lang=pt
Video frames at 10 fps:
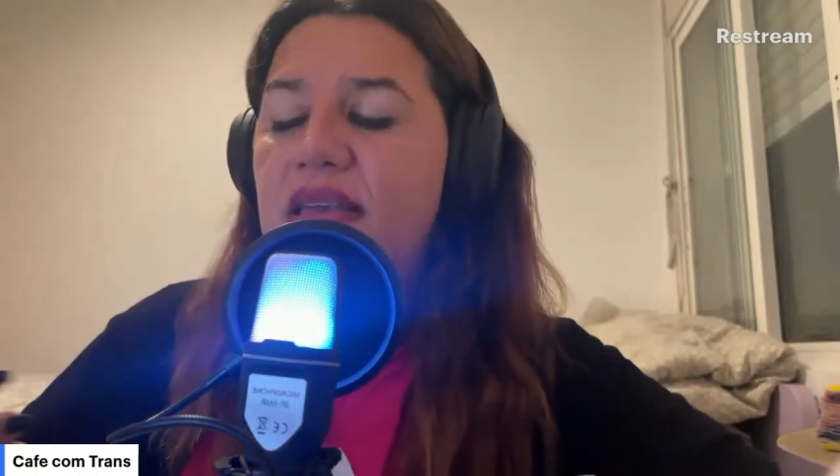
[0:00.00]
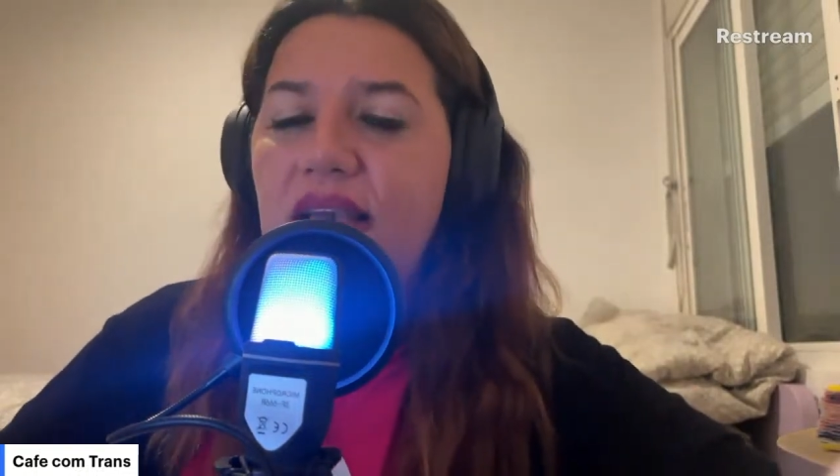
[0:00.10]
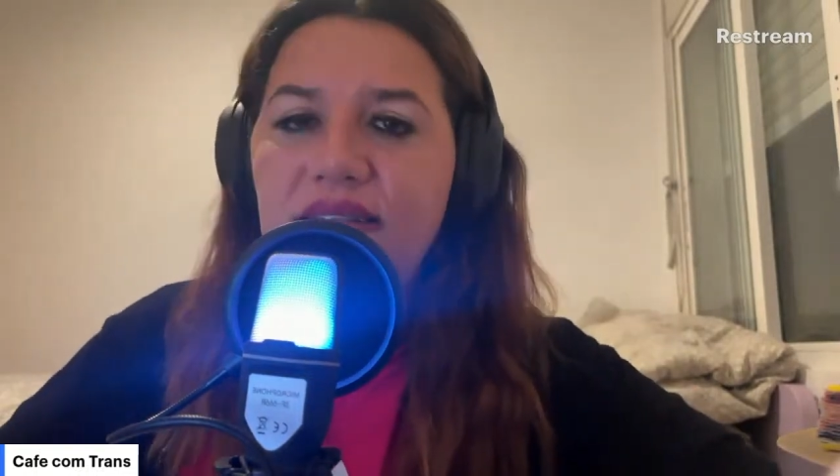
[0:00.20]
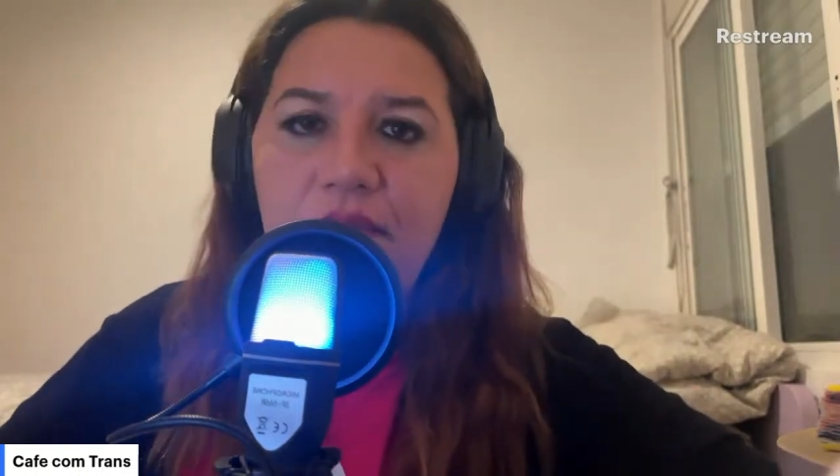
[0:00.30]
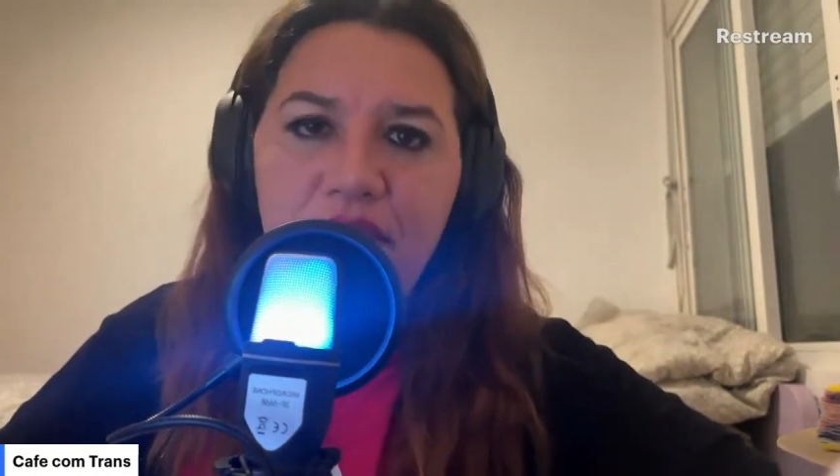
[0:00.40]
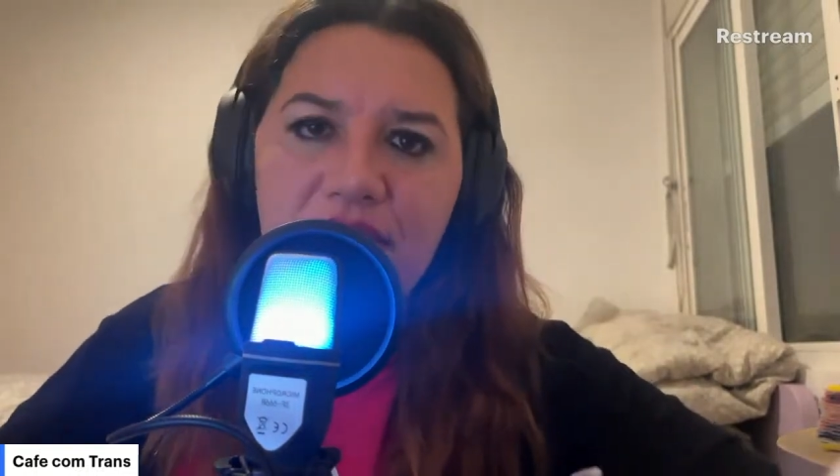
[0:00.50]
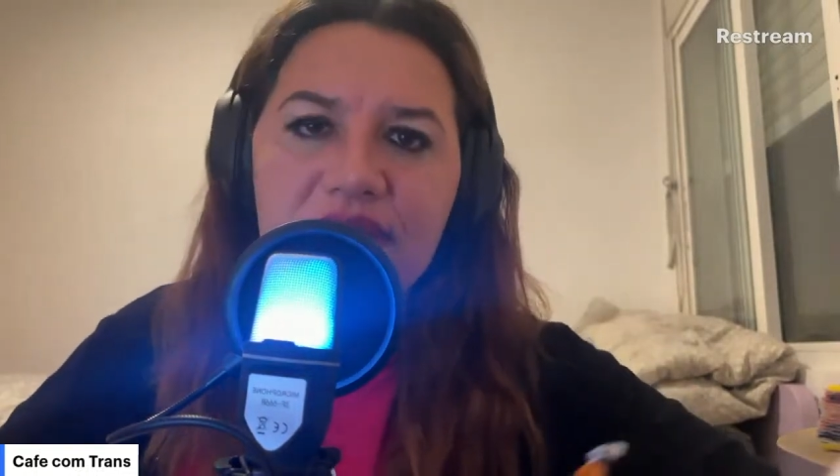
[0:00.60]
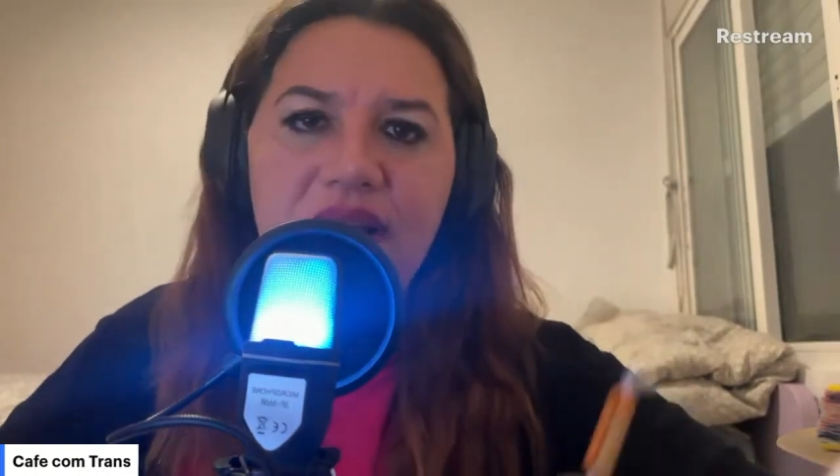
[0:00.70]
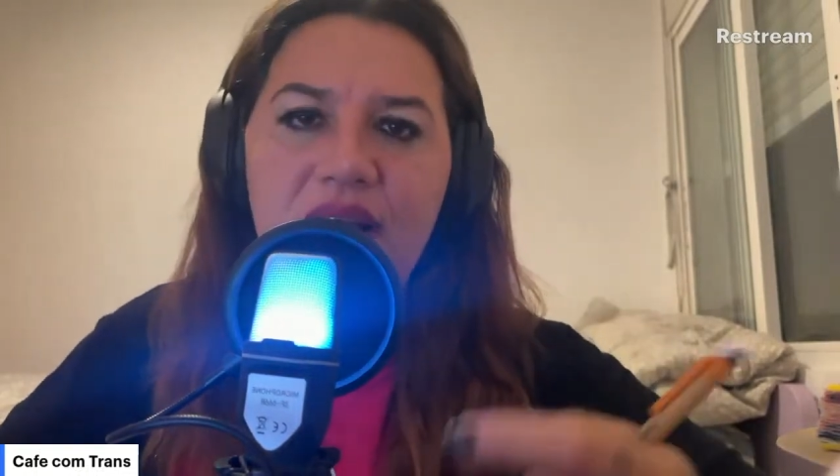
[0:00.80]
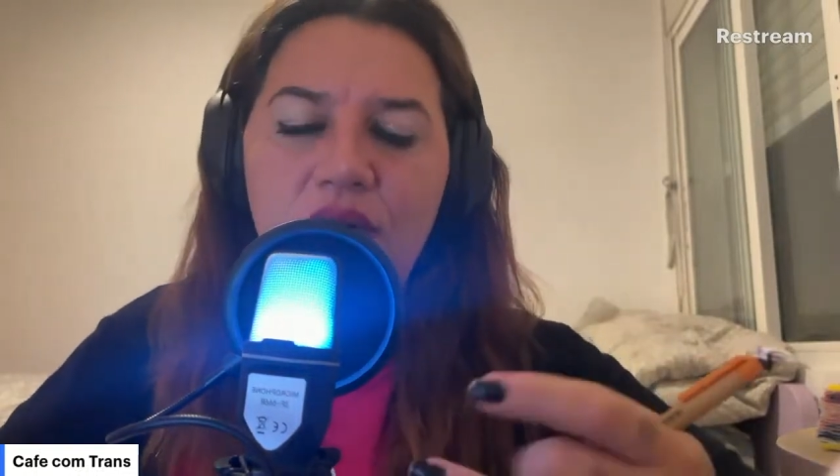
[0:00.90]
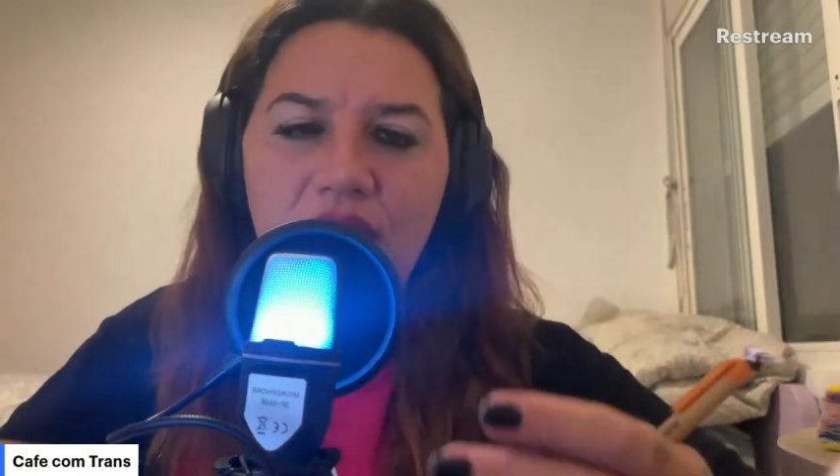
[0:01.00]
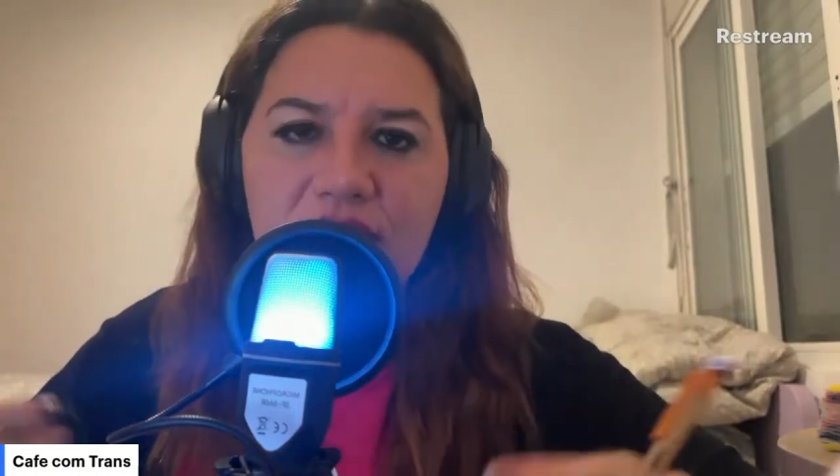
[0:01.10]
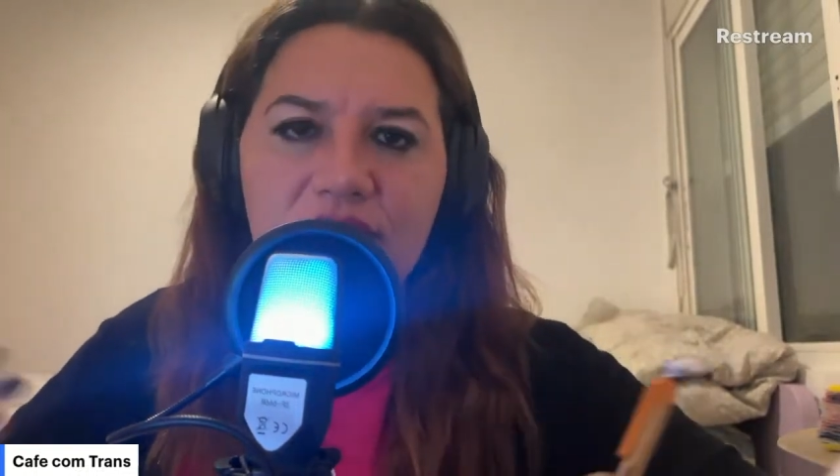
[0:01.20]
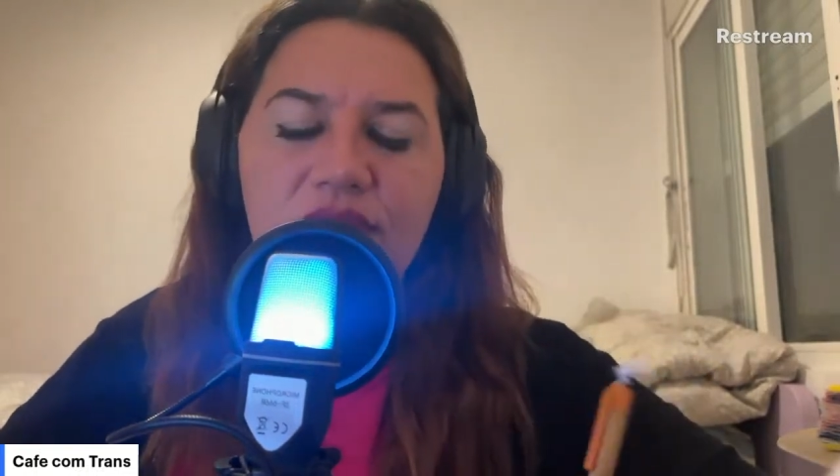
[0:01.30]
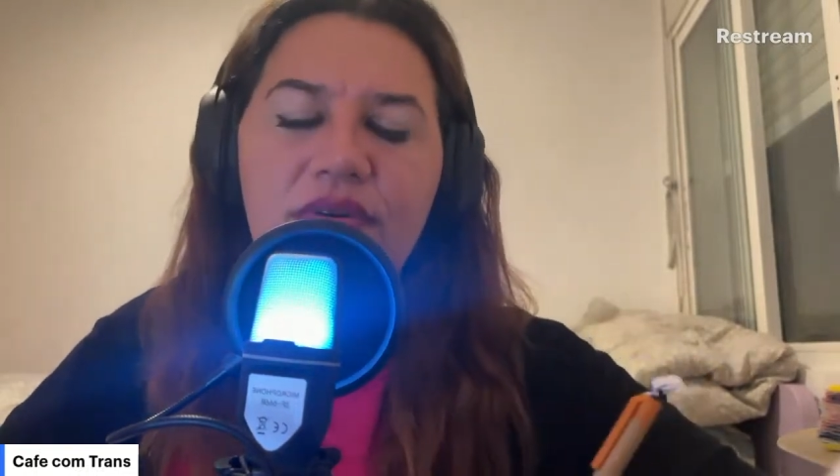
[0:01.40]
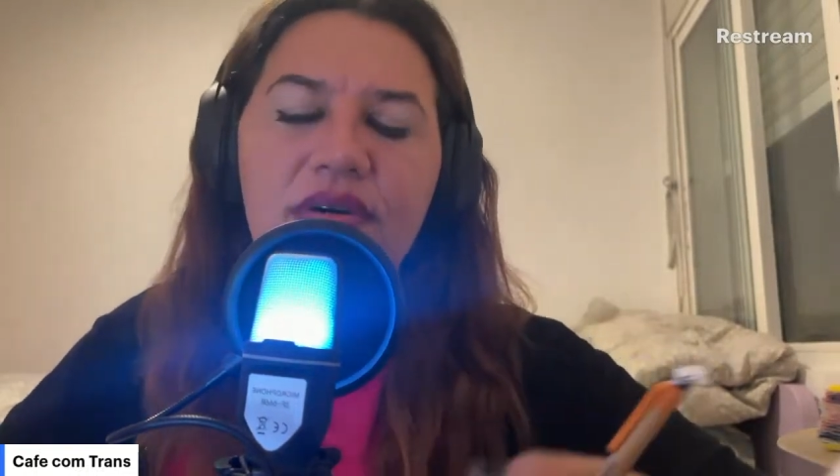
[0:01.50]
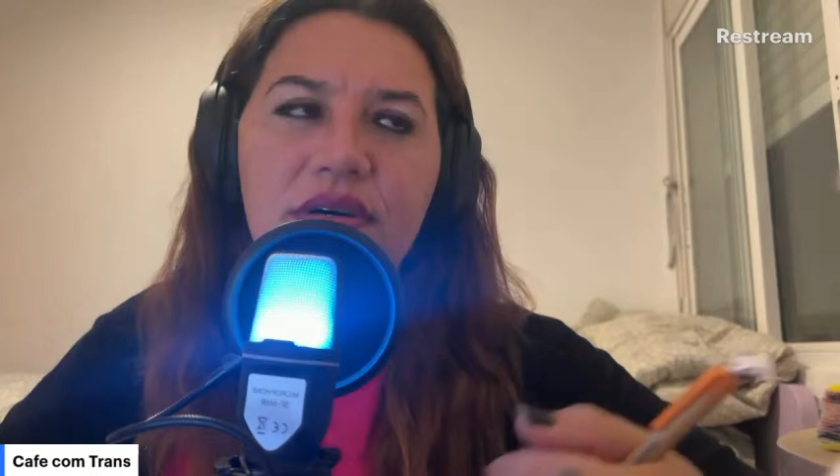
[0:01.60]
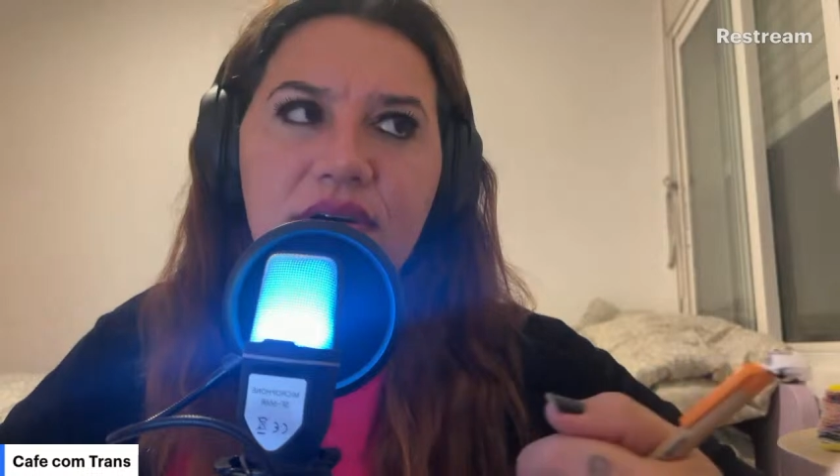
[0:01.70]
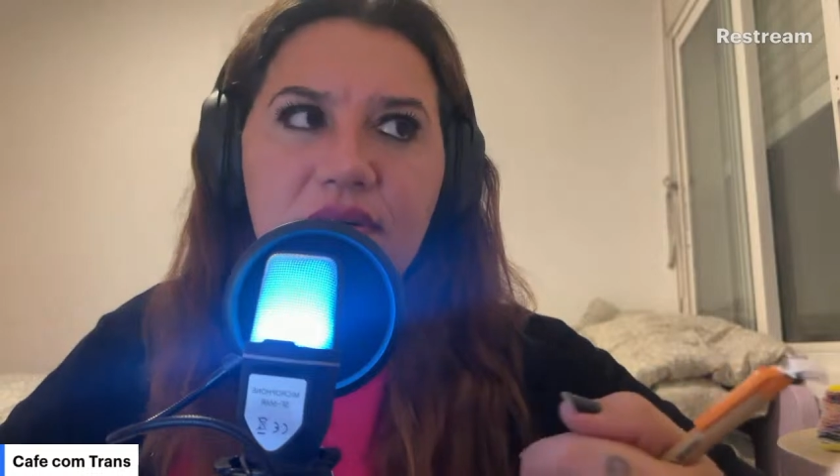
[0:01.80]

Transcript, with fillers: e aí depois vai rolando